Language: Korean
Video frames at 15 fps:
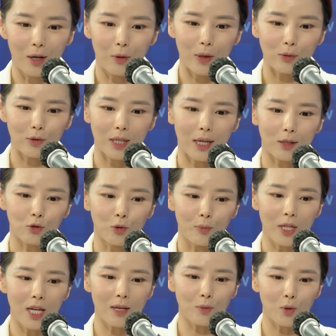왜 우리가
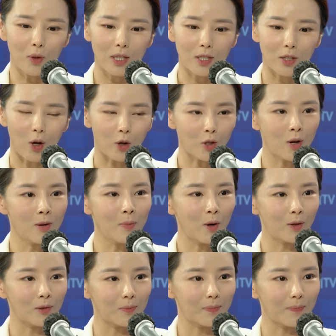국민의힘 쪽에서 여덟
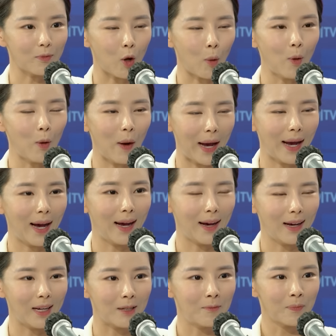명
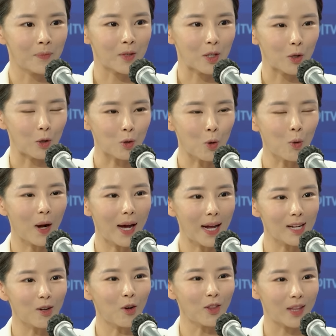넘어와야 이거
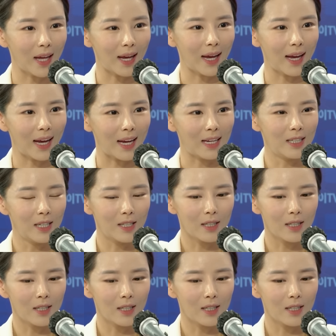통과할 건데